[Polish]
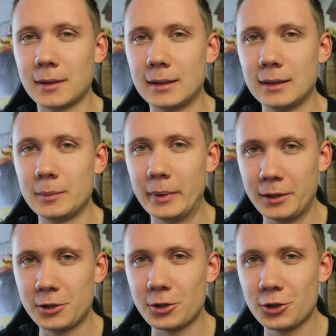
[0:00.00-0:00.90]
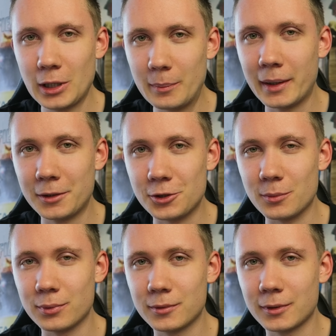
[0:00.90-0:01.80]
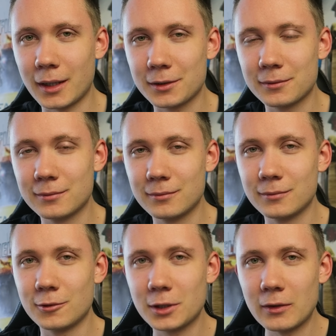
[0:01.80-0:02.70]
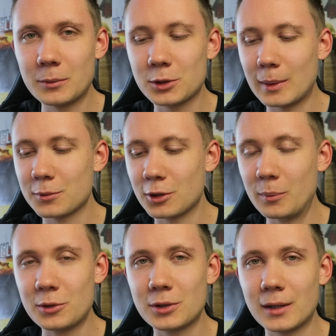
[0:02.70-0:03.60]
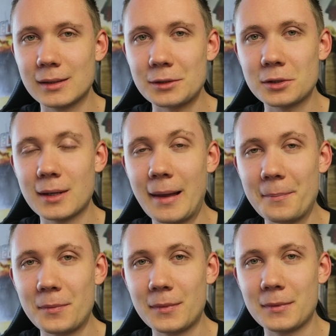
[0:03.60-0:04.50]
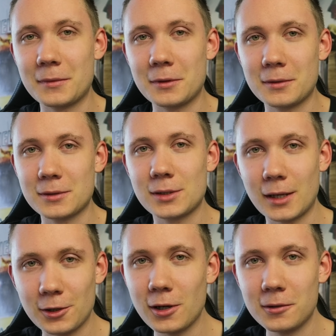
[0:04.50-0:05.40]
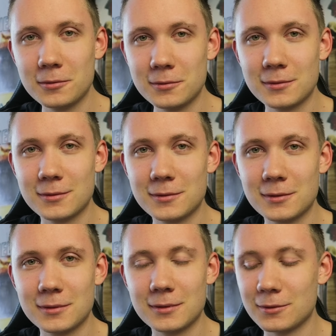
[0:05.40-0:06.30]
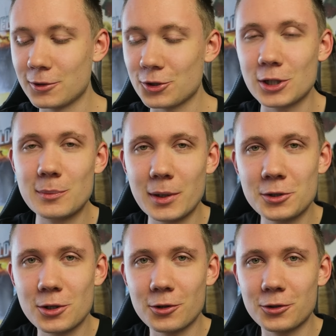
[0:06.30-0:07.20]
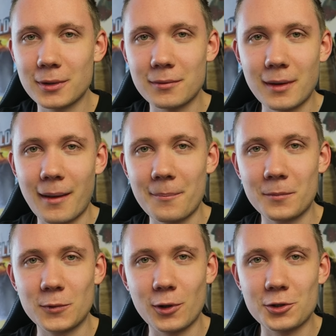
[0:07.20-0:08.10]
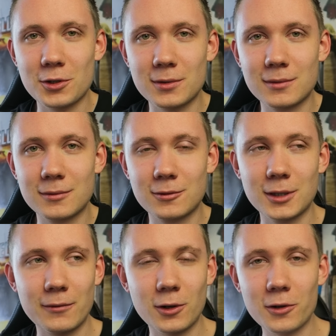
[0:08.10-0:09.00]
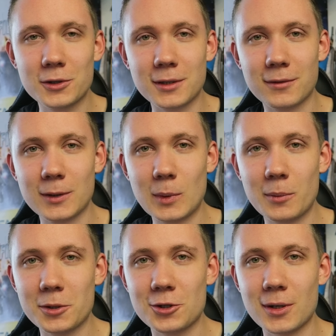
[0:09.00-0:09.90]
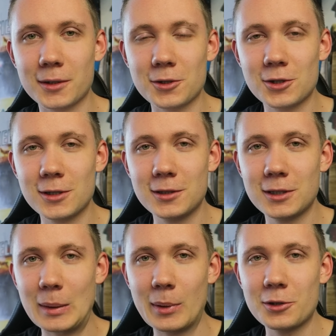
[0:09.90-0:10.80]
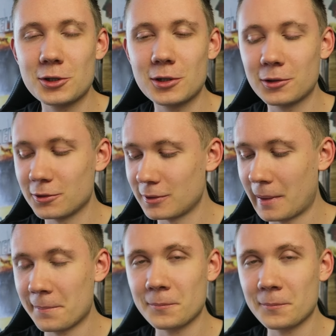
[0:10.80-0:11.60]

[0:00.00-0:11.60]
Ale będzie czy nie będzie? Bo to jak... No nie wiem, co mam zrobić teraz. Serio? No jeżeli będzie, no to ja... To ja się... To ja wychodzę w tym momencie, a jeżeli nie będzie, no to